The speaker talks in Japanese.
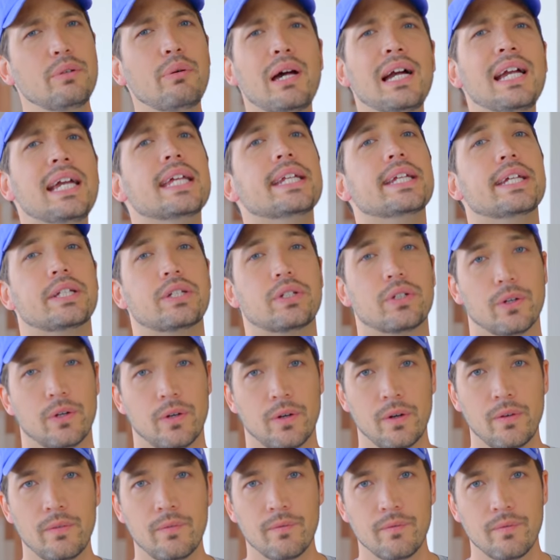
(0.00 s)
るわけで
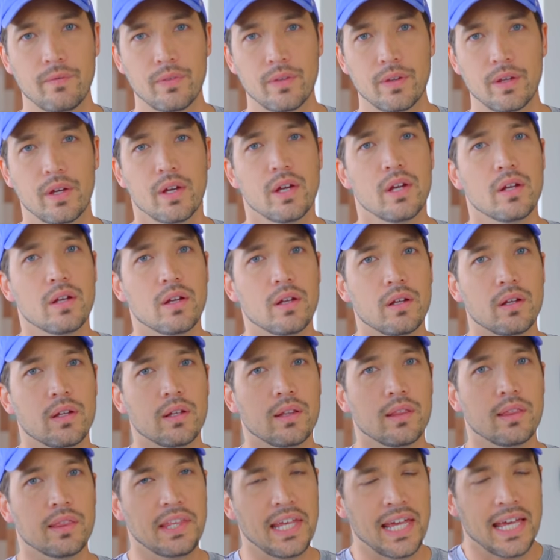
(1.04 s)
しょ。
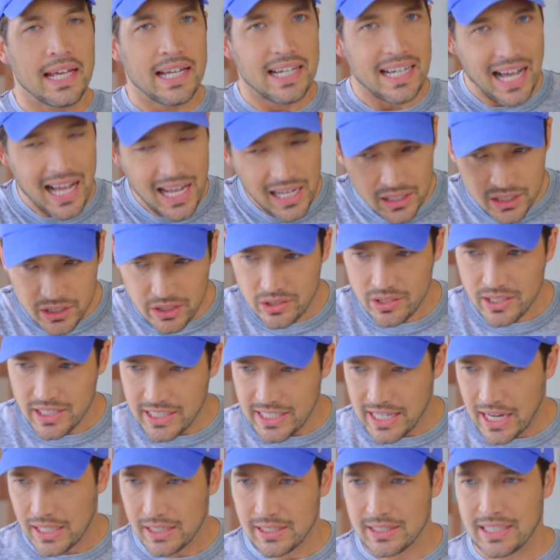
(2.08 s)
で歌手
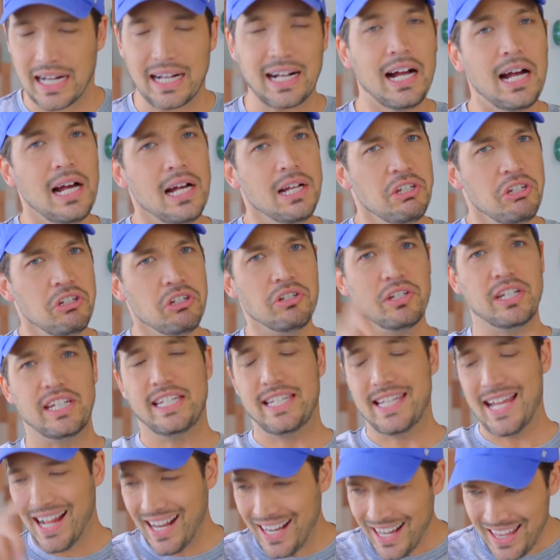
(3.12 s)
になるか歌手
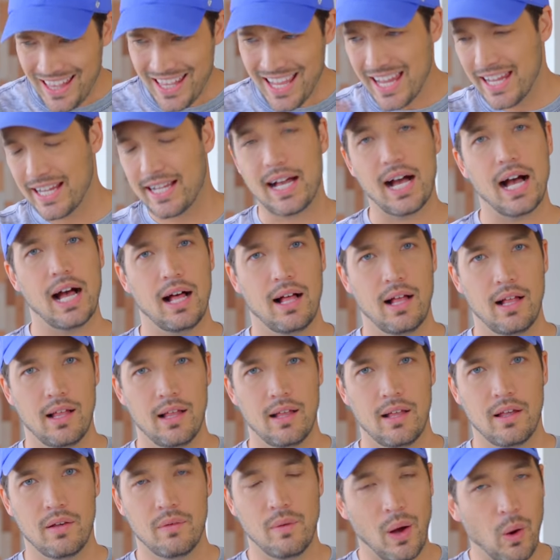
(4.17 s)
にならないか
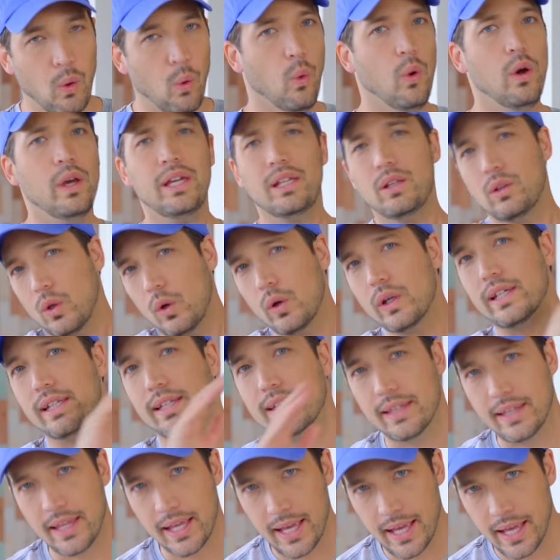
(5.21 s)
は置いとい
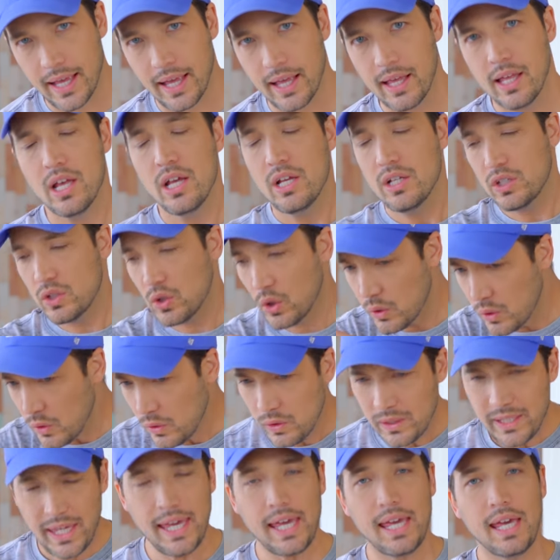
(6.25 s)
て、そ
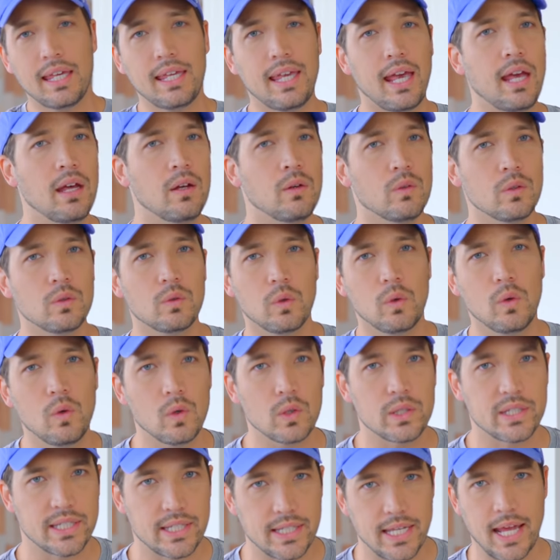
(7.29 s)
の経験を
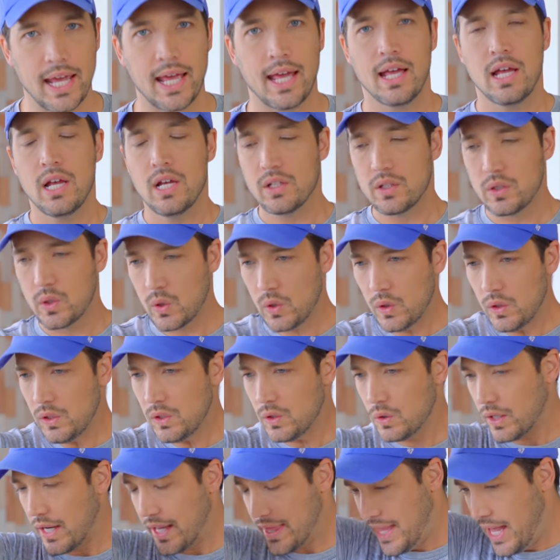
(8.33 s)
通してその
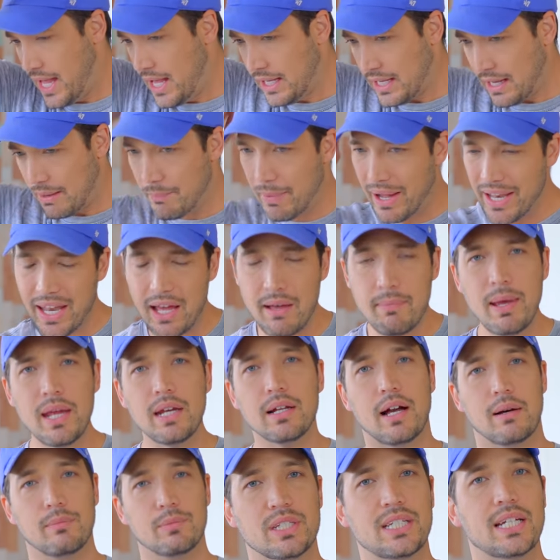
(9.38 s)
人がなんか学べ
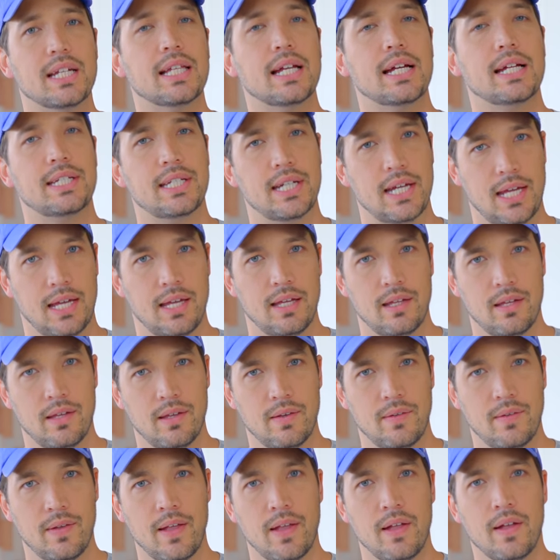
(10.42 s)
るしれないじゃん、
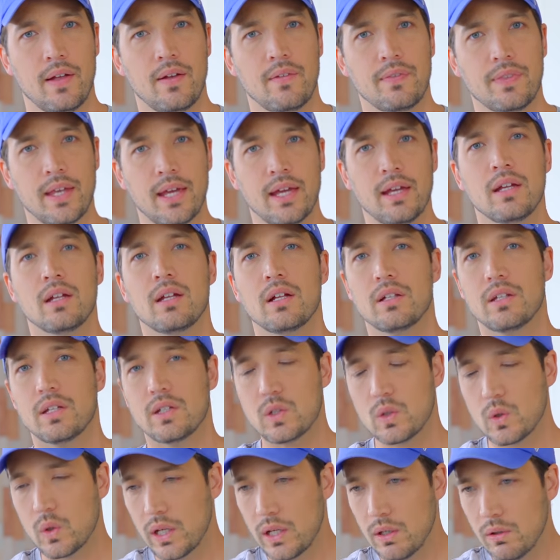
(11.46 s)
ね、で
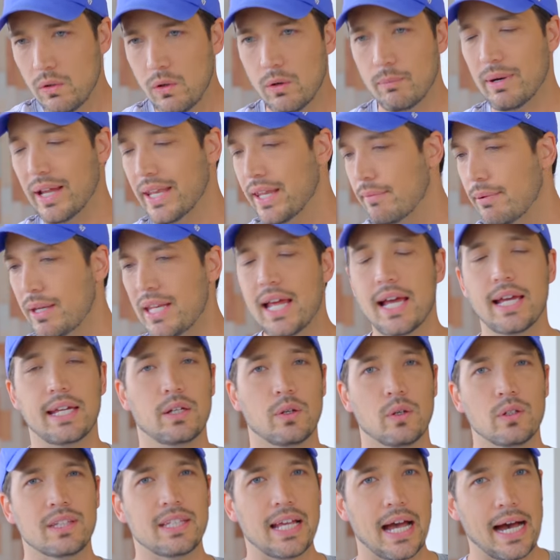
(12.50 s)
それを学べない
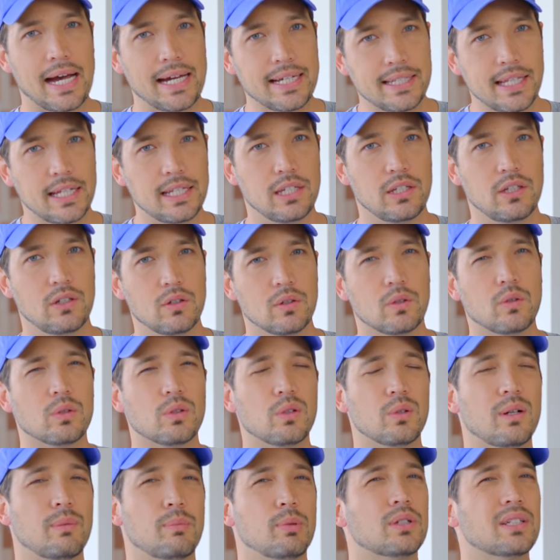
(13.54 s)
よって相手に言うこ
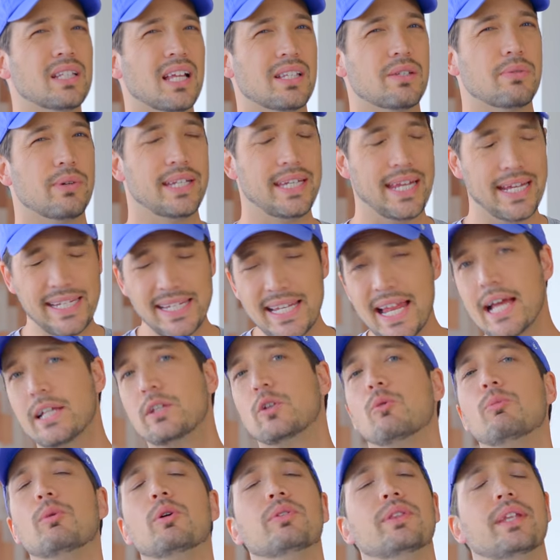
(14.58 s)
とは僕たちはできない
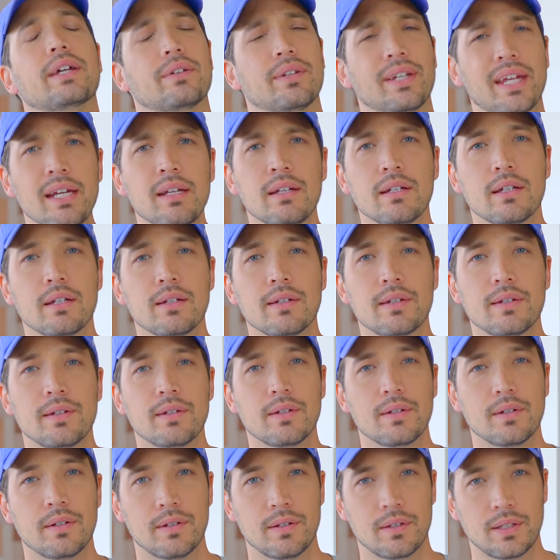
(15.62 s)
と思うんだよね。
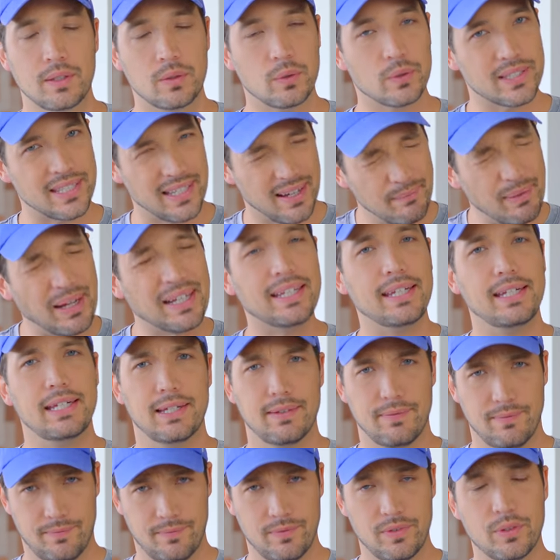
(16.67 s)
人様
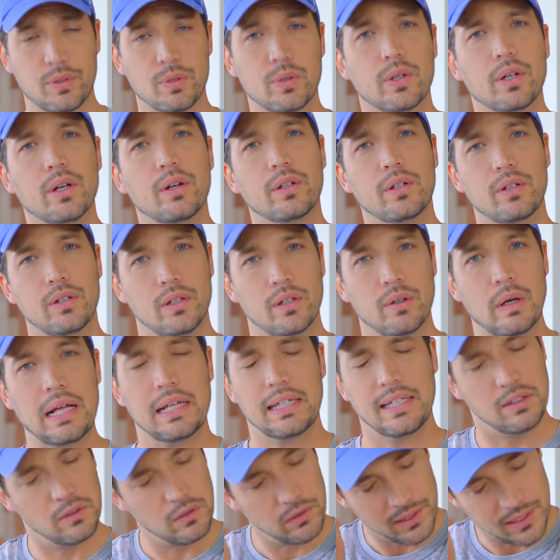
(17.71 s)
にそれを言うのは、
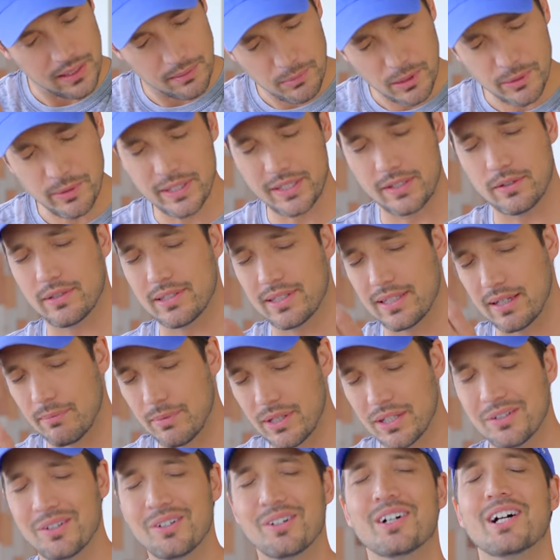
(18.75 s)
人様は人
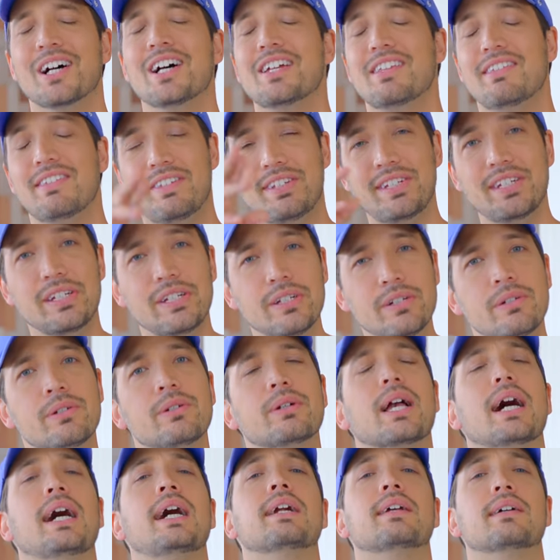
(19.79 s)
様の自
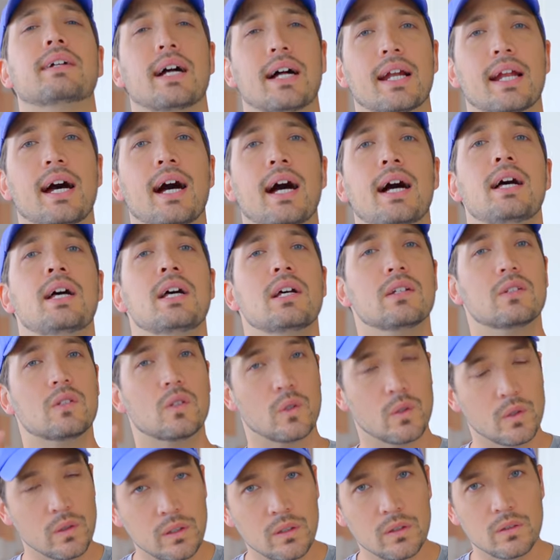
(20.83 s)
由があるから、
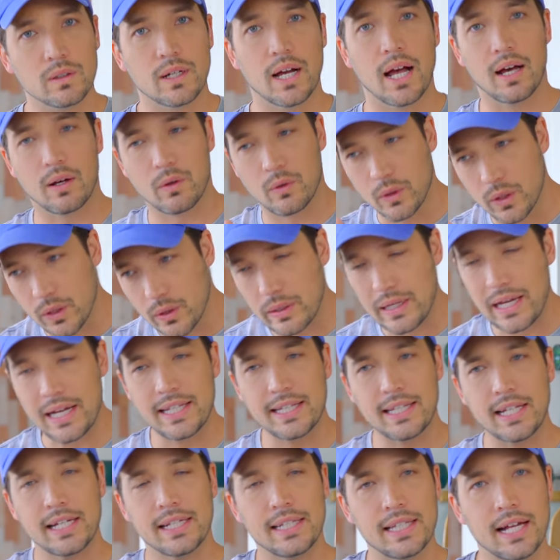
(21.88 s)
その人がこれをや
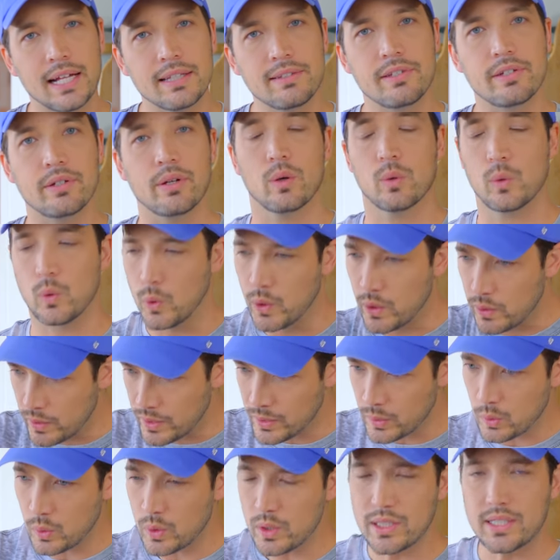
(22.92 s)
りたいんだっていうのをこれを
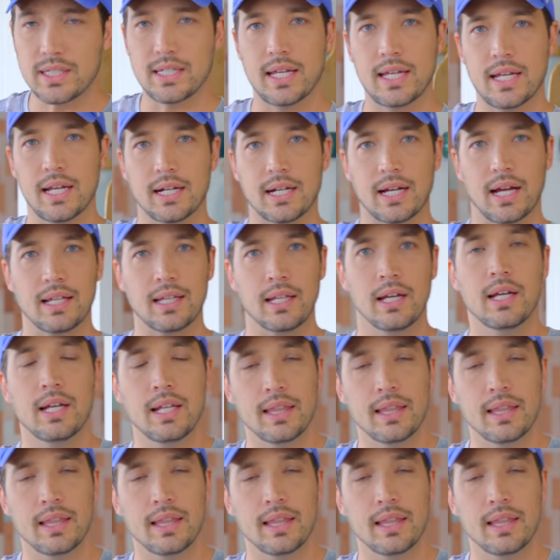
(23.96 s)
通してなんか